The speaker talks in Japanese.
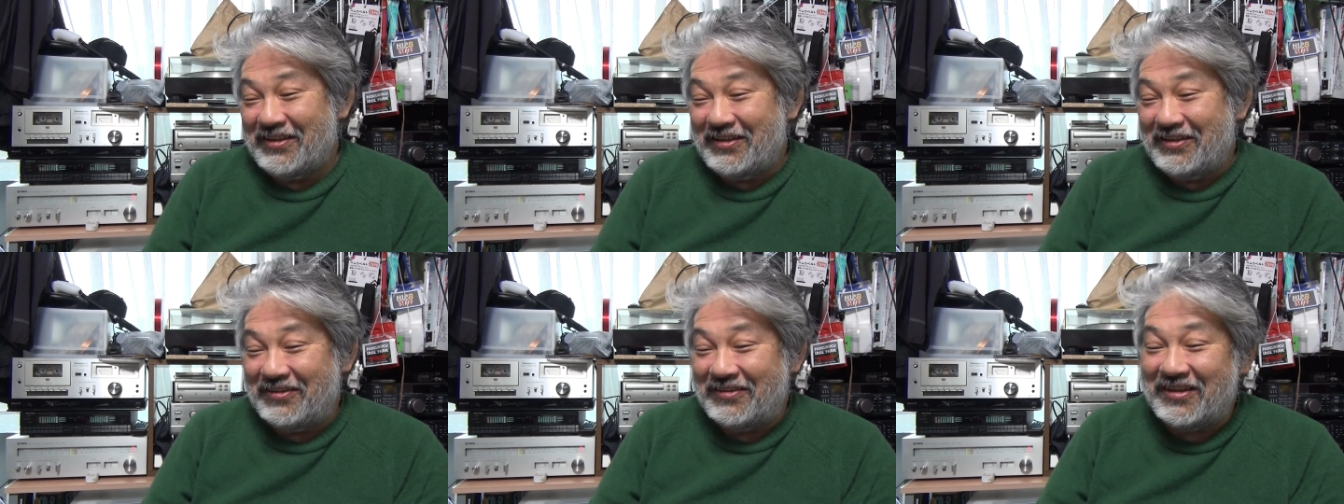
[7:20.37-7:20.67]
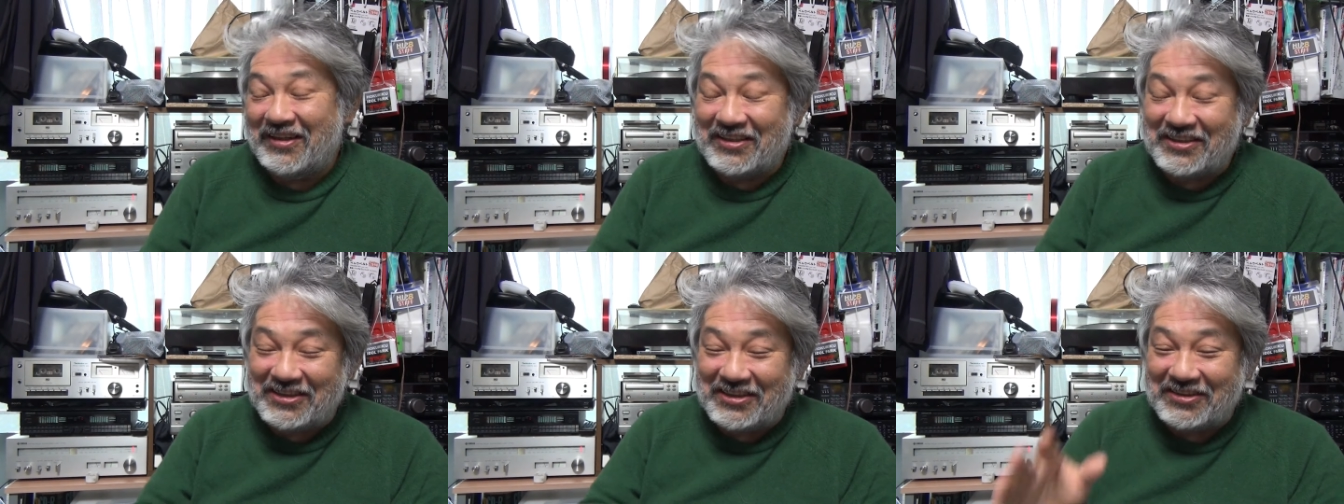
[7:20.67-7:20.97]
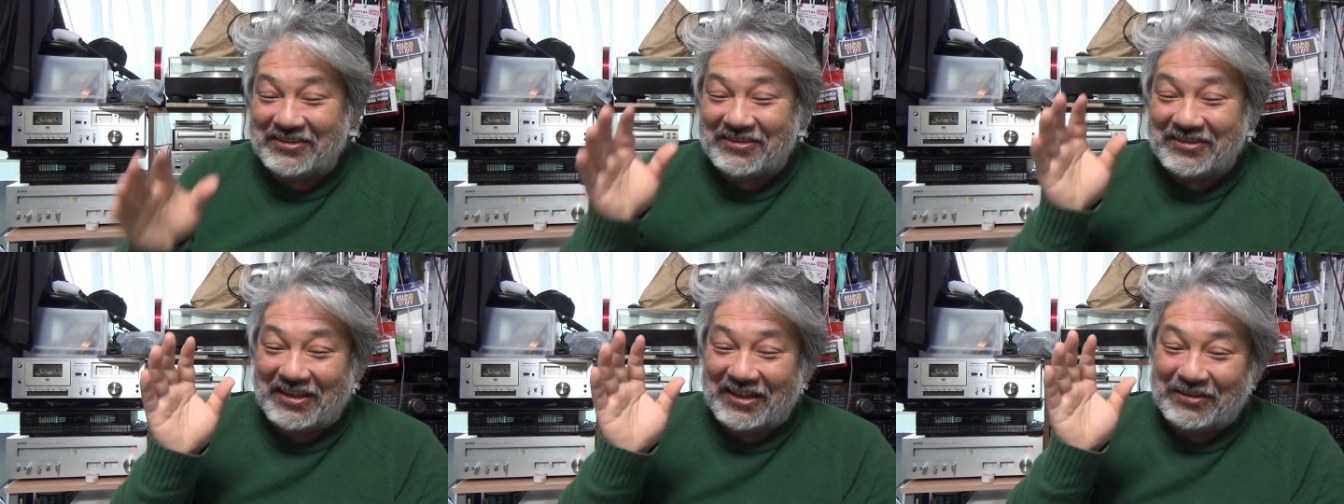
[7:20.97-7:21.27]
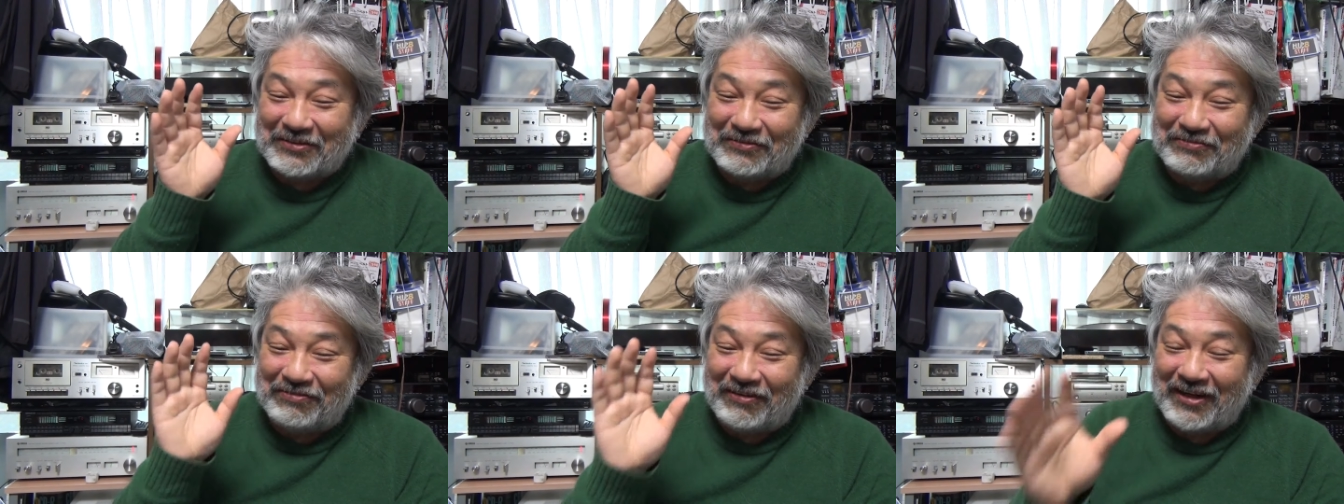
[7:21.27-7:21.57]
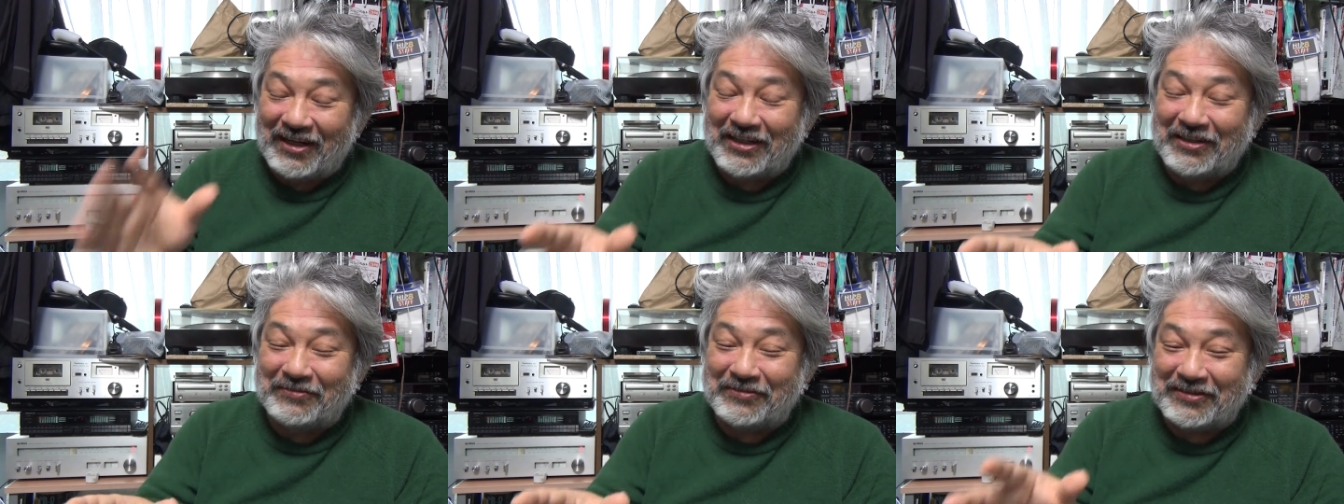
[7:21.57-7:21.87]
Your signal
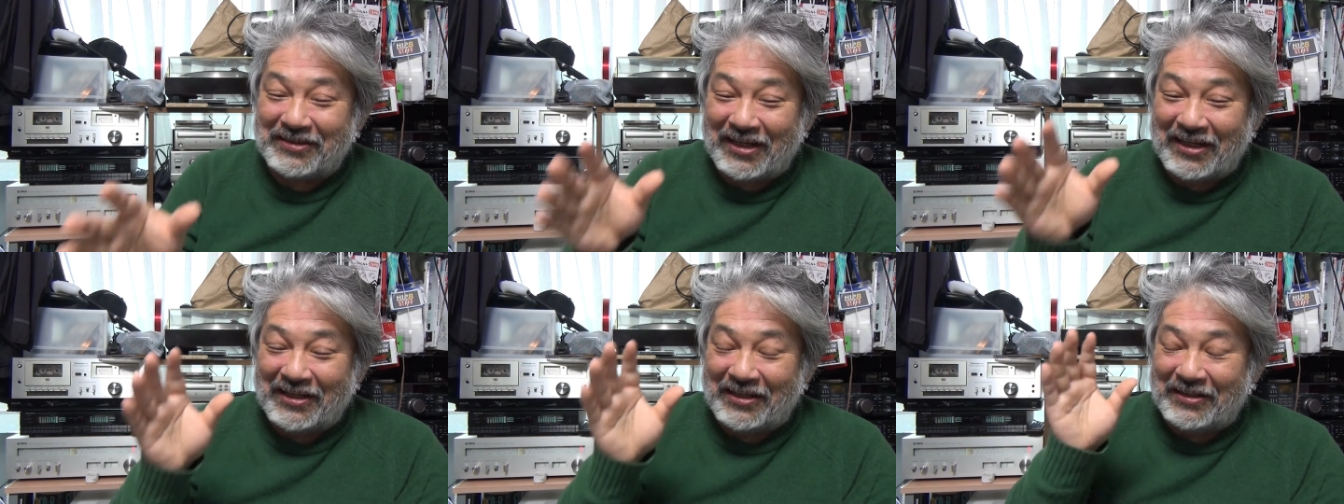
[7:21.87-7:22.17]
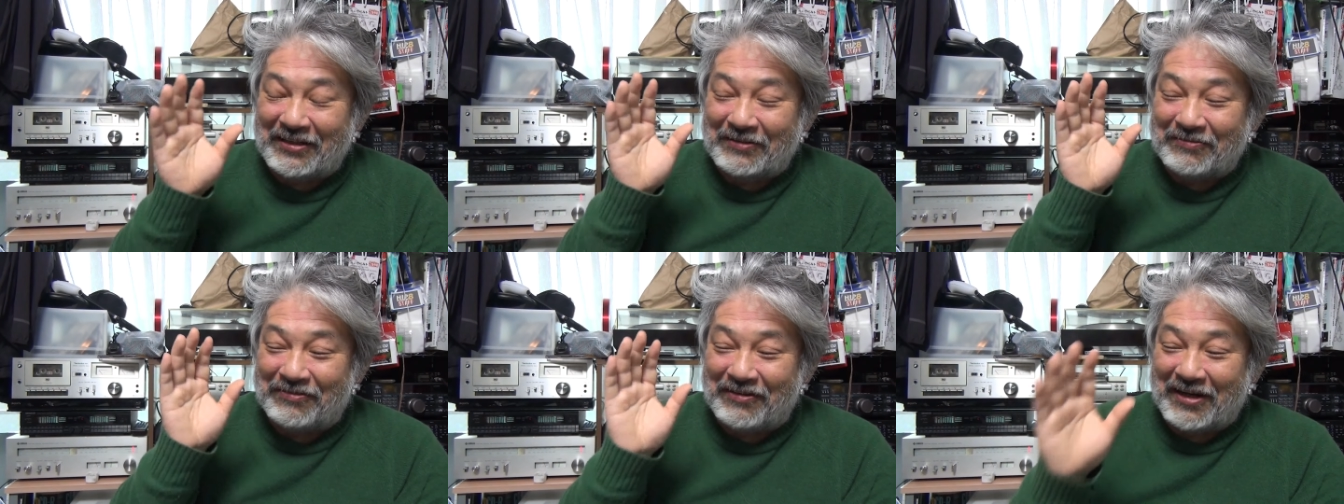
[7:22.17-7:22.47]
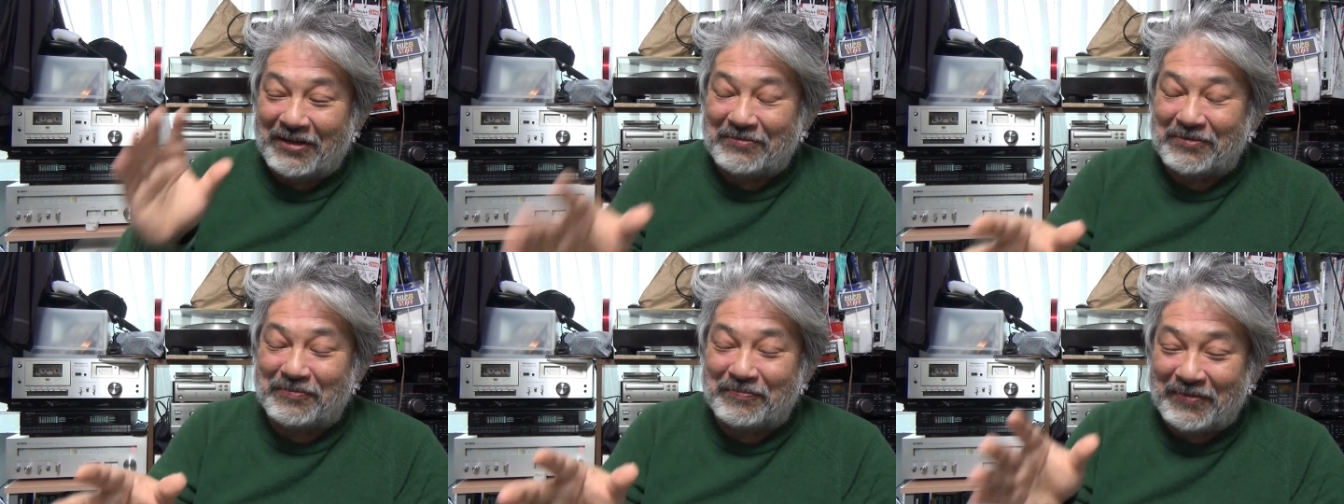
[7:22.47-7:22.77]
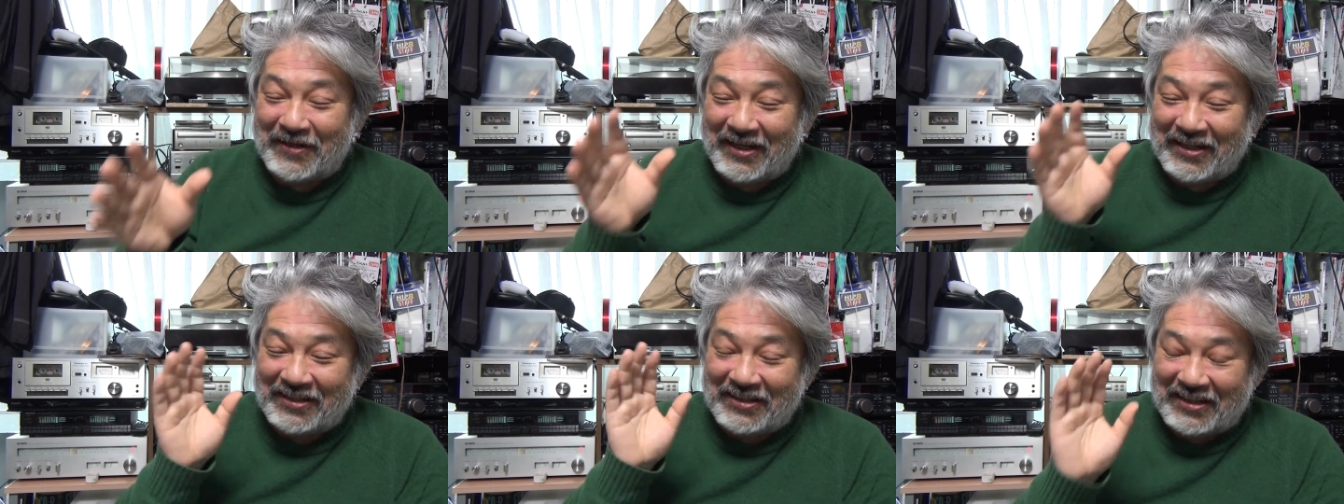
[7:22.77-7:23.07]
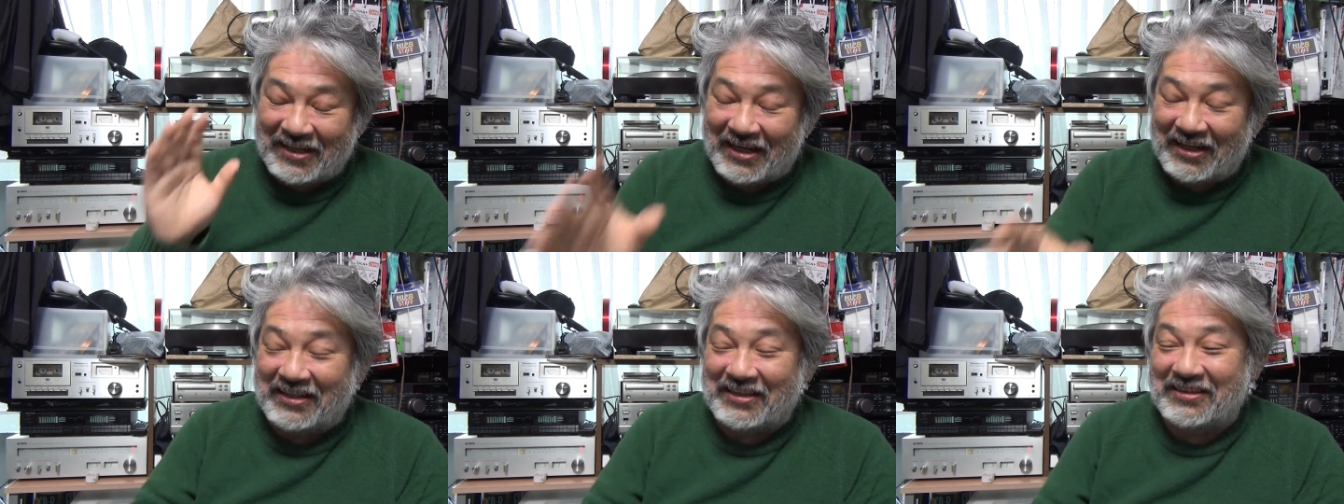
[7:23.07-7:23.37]
59 5 by
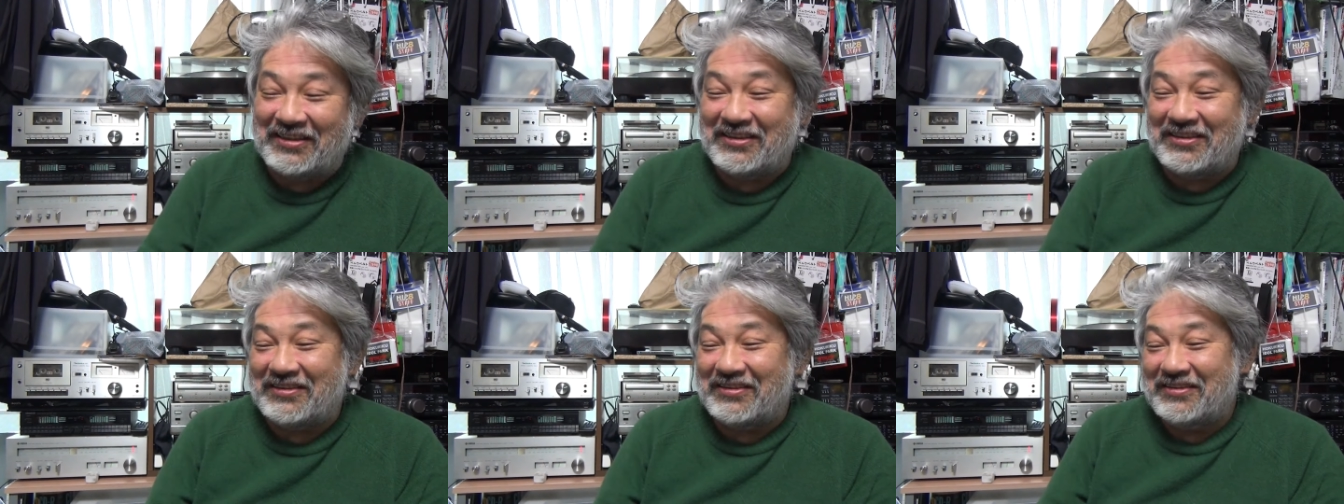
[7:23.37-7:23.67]
9